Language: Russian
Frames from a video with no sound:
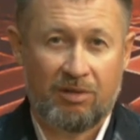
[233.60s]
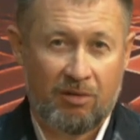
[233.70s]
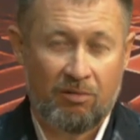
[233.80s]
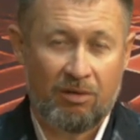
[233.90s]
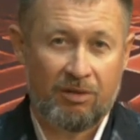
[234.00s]
для
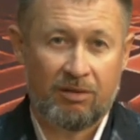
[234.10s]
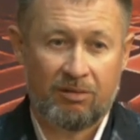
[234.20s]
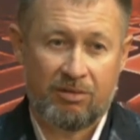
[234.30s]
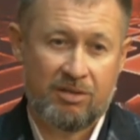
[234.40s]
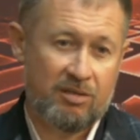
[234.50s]
голода.
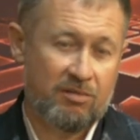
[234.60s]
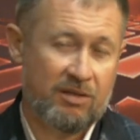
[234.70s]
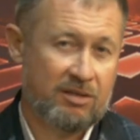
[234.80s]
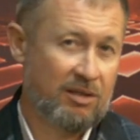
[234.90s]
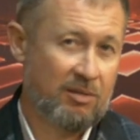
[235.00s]
То есть если у
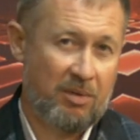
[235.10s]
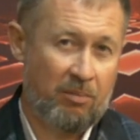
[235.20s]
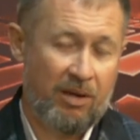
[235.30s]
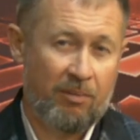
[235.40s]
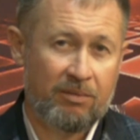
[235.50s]
вас какая-то
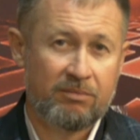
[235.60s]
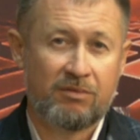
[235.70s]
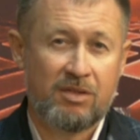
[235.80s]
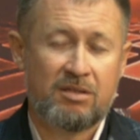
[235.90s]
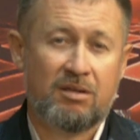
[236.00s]
проблема
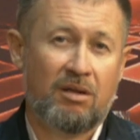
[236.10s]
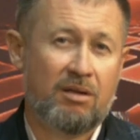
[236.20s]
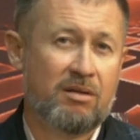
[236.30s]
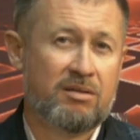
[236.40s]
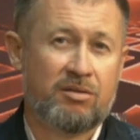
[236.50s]
в жизни
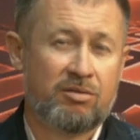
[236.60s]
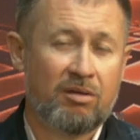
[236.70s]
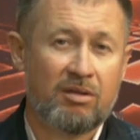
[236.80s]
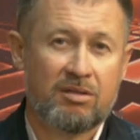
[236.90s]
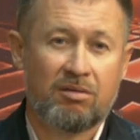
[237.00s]
или
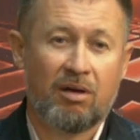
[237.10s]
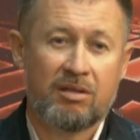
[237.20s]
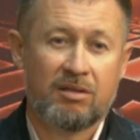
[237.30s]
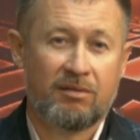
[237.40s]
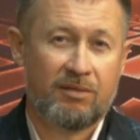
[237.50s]
неразрешенная
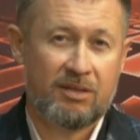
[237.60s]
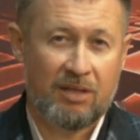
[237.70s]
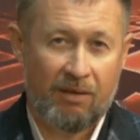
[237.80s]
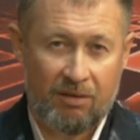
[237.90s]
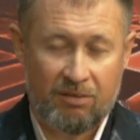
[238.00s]
ситуация, вы
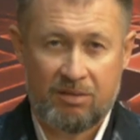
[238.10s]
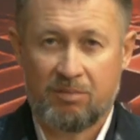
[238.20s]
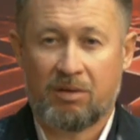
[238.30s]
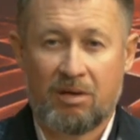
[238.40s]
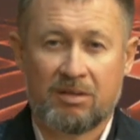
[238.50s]
ставите ее
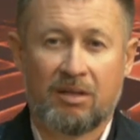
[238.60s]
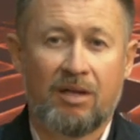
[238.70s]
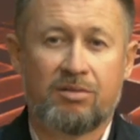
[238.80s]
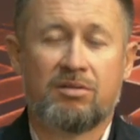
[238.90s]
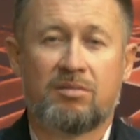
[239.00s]
себе как
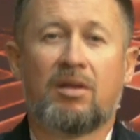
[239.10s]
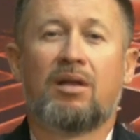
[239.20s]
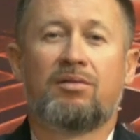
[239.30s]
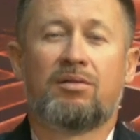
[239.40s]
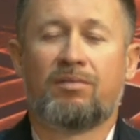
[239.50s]
задачу и
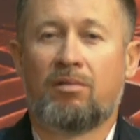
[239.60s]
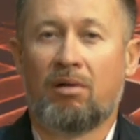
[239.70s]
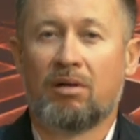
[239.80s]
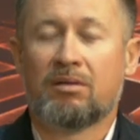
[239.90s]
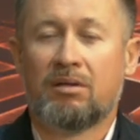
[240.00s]
смело идете в
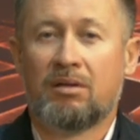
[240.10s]
голод